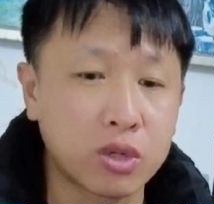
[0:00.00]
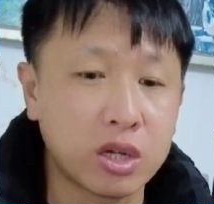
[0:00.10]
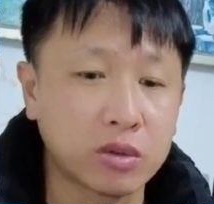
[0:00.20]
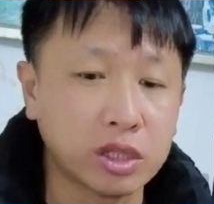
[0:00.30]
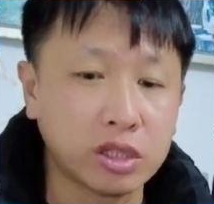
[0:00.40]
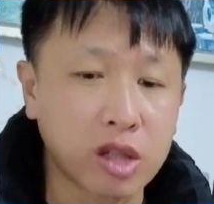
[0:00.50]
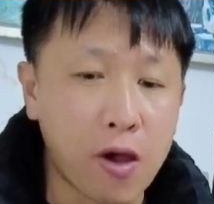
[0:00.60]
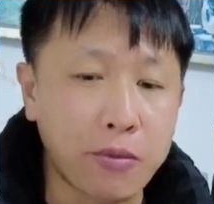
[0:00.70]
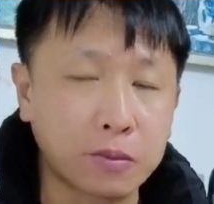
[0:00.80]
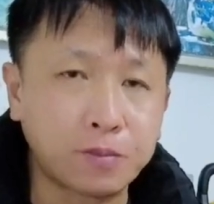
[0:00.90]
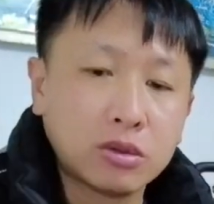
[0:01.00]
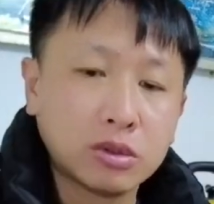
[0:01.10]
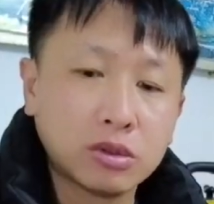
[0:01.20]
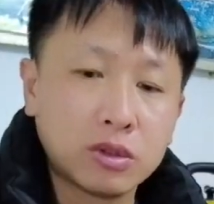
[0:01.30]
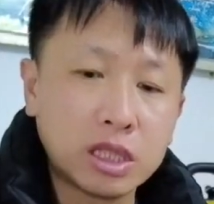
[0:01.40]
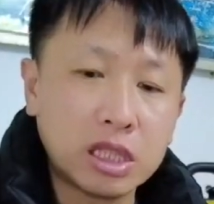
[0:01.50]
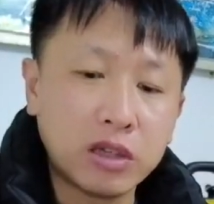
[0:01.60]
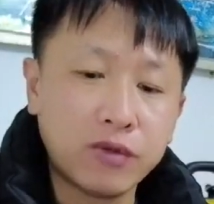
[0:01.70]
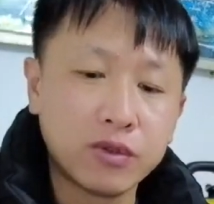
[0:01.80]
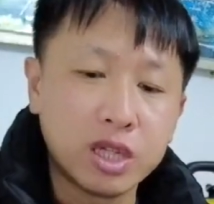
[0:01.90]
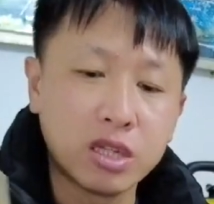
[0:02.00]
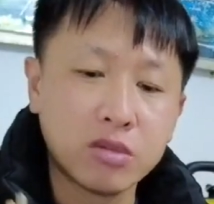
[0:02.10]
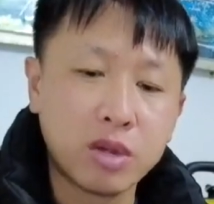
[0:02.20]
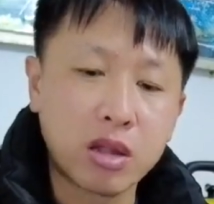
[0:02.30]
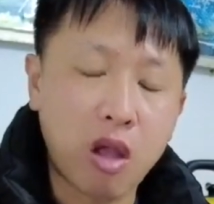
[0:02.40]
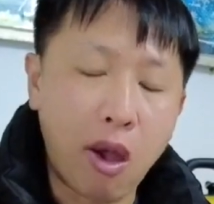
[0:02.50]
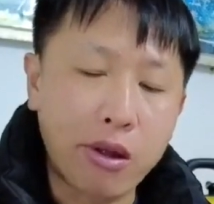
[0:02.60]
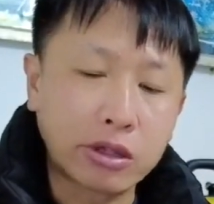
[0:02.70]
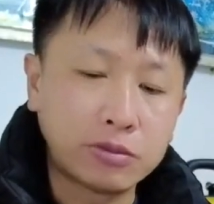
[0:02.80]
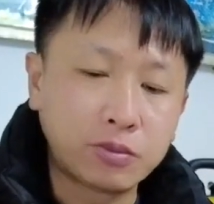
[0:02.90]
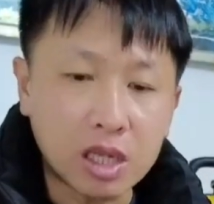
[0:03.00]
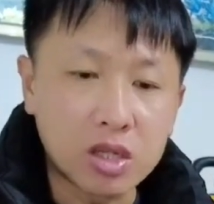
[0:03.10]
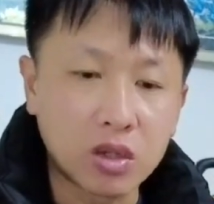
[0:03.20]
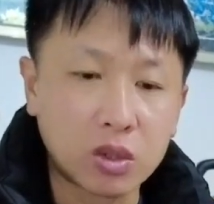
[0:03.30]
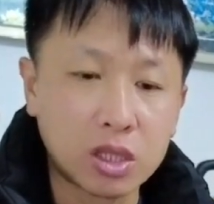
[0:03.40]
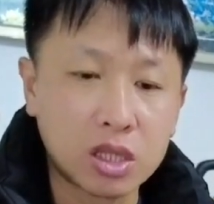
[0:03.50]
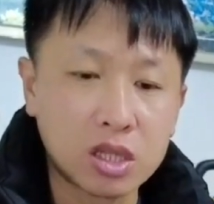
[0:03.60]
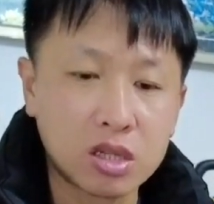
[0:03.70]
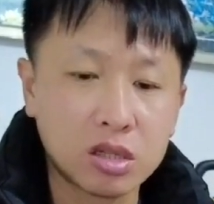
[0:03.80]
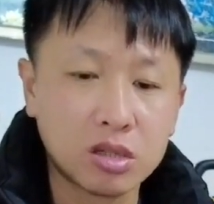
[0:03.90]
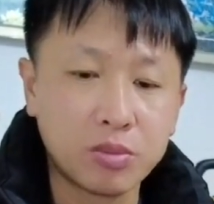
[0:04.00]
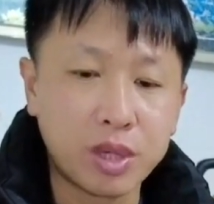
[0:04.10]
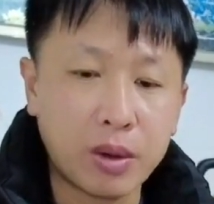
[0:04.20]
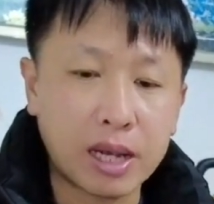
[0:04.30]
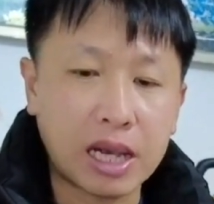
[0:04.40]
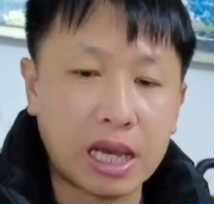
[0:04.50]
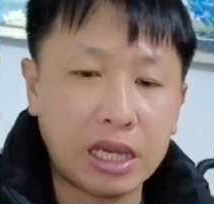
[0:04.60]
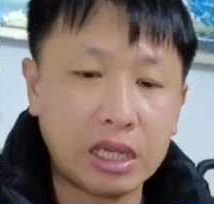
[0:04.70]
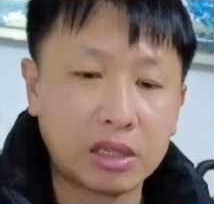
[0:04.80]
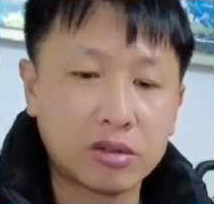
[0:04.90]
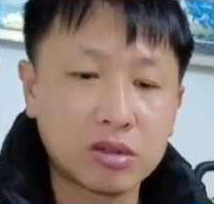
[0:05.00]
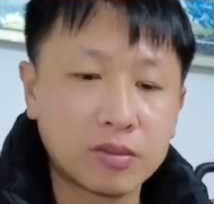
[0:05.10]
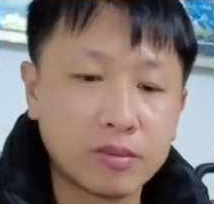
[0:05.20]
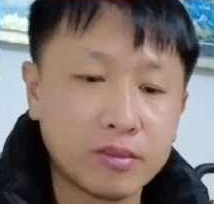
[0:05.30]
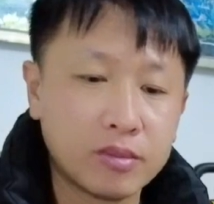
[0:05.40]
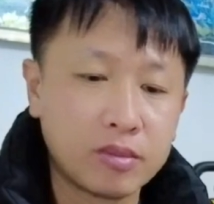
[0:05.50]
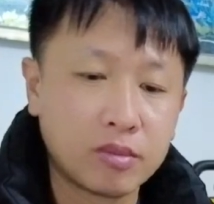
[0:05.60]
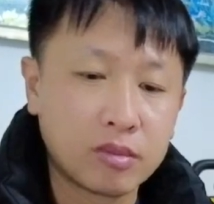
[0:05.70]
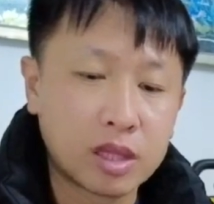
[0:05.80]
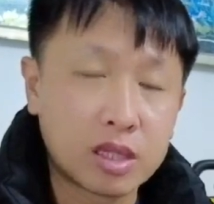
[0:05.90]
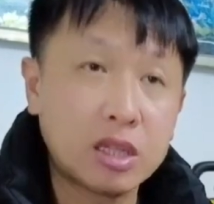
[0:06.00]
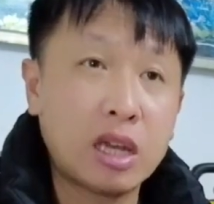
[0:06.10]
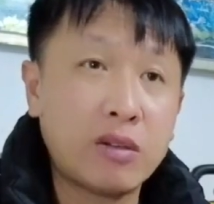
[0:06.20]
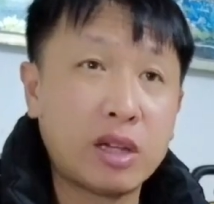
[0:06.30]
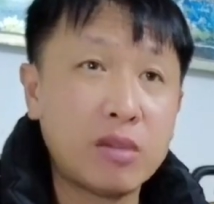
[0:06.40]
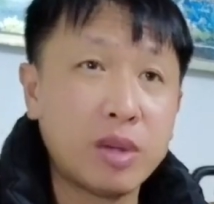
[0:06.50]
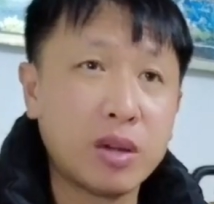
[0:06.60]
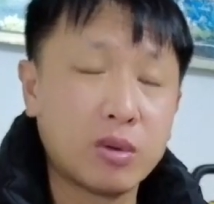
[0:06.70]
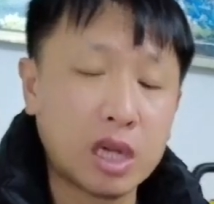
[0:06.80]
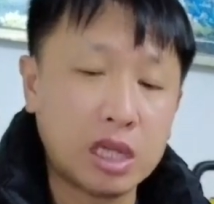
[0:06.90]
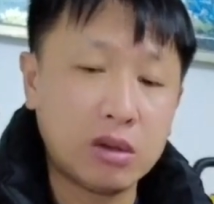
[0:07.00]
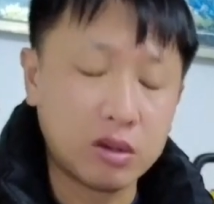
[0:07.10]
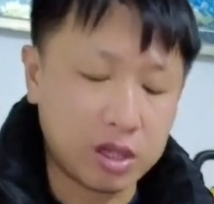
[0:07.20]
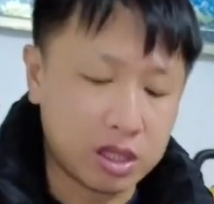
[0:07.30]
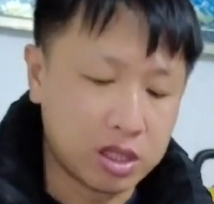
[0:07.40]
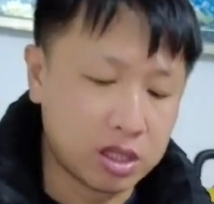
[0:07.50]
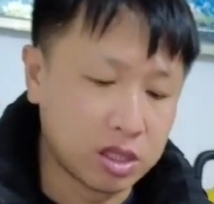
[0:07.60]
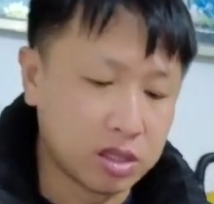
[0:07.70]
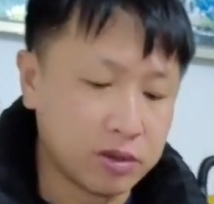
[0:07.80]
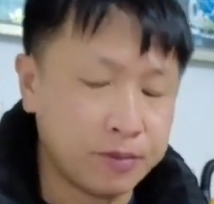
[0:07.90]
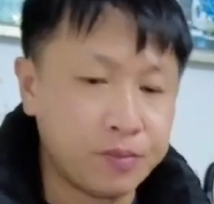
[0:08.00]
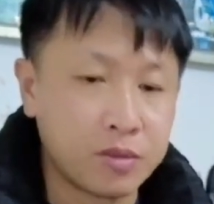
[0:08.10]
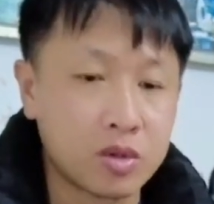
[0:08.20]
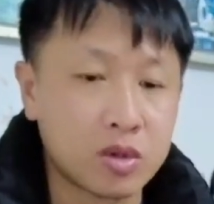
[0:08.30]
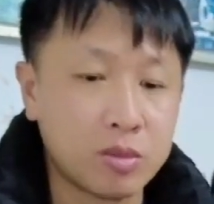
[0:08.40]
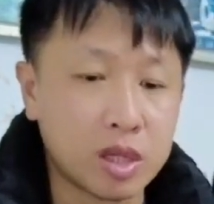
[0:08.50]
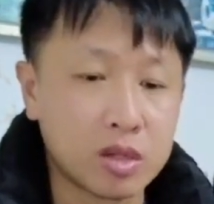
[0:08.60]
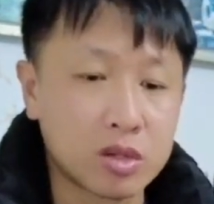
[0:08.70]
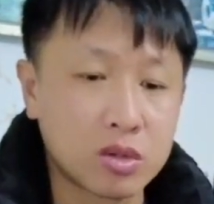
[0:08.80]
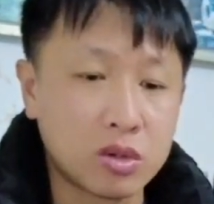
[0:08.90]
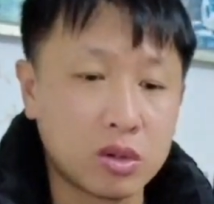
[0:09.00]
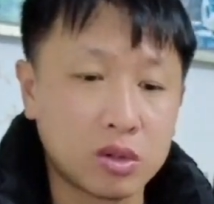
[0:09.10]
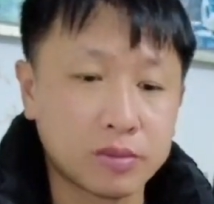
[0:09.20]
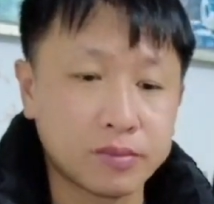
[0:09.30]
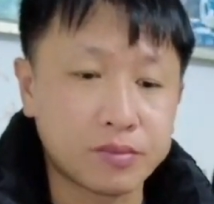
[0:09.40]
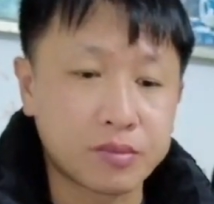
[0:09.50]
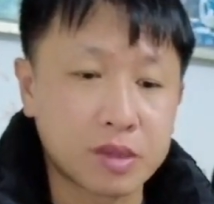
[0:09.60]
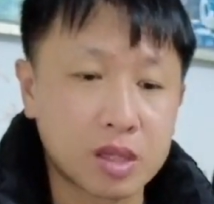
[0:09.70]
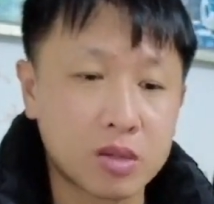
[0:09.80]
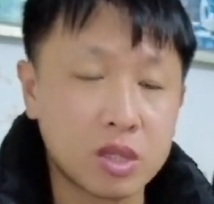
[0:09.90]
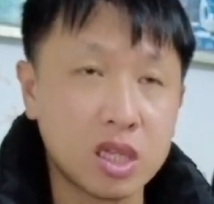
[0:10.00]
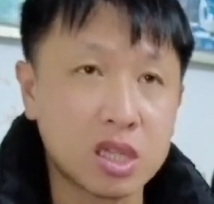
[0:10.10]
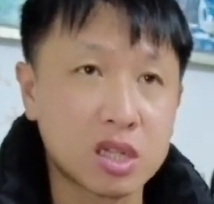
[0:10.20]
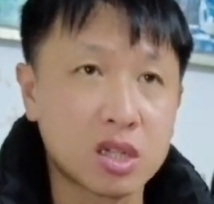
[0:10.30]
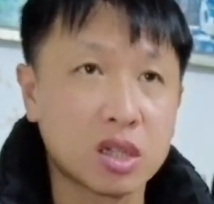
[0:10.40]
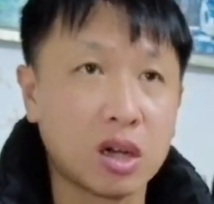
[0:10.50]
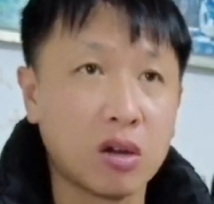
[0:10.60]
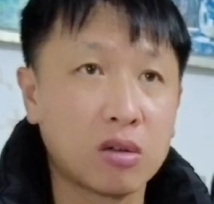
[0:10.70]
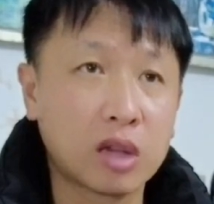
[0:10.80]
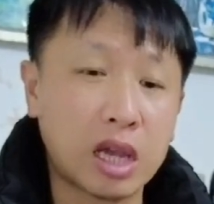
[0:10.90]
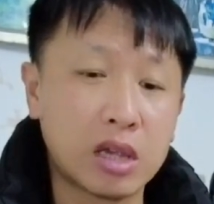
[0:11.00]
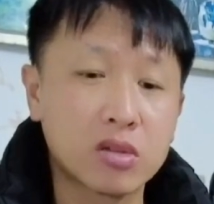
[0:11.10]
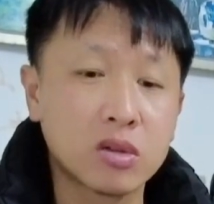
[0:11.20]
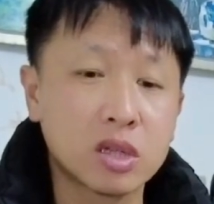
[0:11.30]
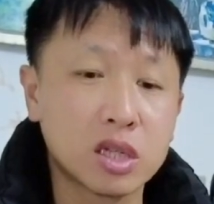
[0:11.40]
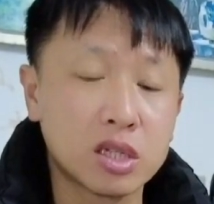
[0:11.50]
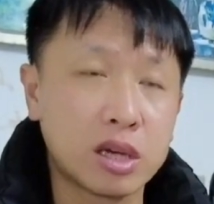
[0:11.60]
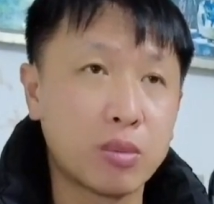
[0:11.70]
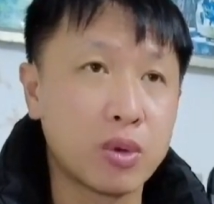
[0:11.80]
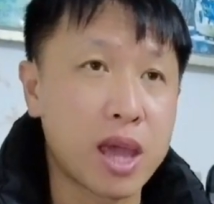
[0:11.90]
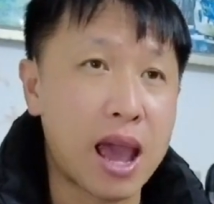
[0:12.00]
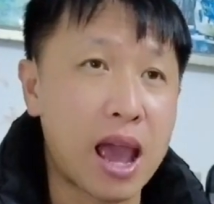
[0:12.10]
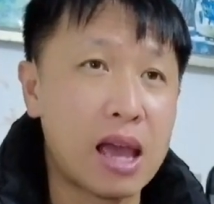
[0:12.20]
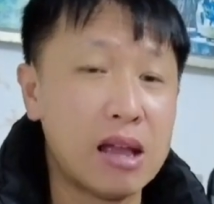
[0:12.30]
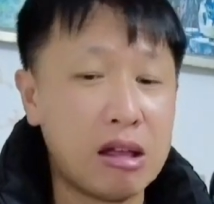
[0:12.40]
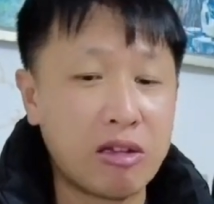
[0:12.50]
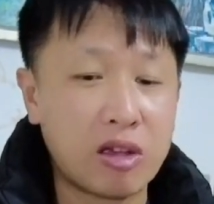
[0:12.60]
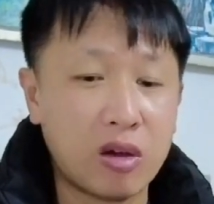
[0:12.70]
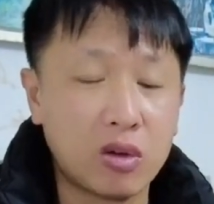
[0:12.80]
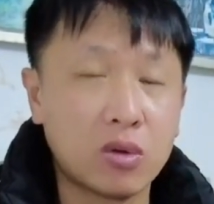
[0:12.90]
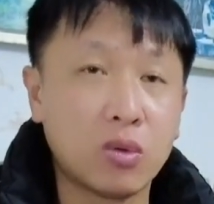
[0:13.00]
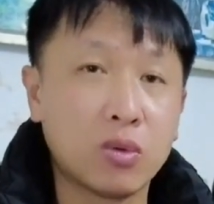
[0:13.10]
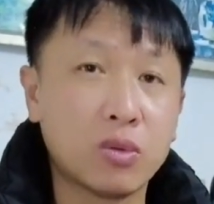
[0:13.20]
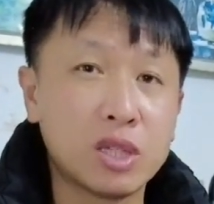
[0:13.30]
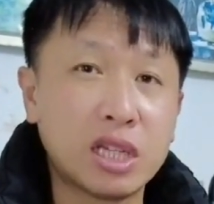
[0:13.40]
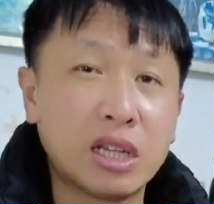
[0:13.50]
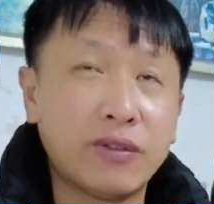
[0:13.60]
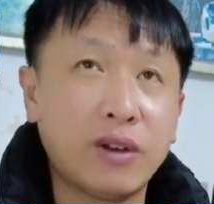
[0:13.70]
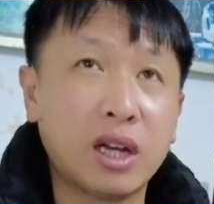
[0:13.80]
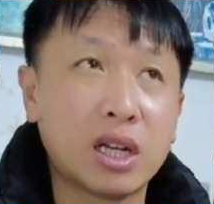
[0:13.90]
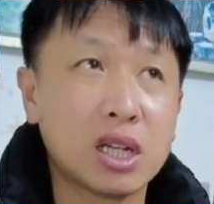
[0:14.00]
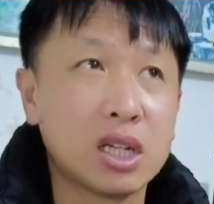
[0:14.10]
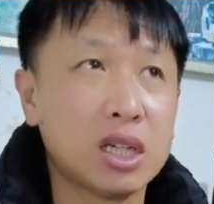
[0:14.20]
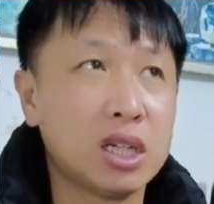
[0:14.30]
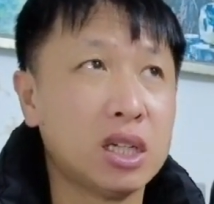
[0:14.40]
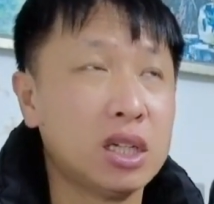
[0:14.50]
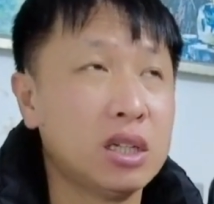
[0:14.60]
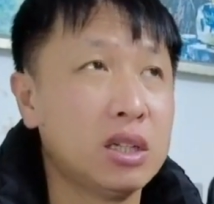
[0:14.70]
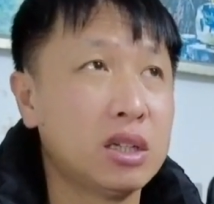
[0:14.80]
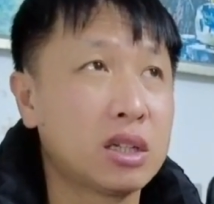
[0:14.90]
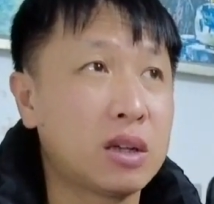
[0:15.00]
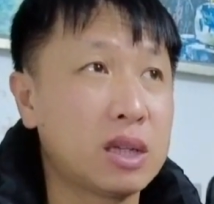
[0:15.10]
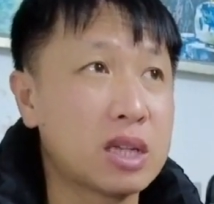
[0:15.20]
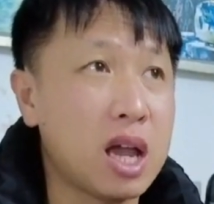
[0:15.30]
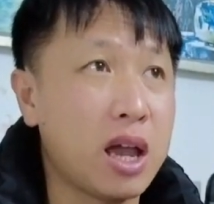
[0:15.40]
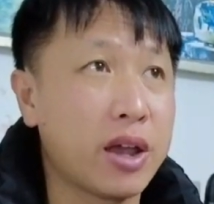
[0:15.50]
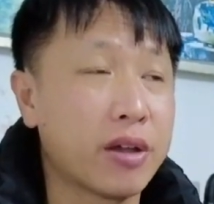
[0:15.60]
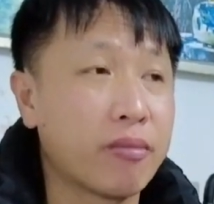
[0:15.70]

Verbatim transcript: 小异。我发现在福建这边收的这个汁就比较干一点。在台湾那边，我看到有一个专门做就是饮食的，他也做这个姜母鸭，然后我我见他放了那个高丽菜，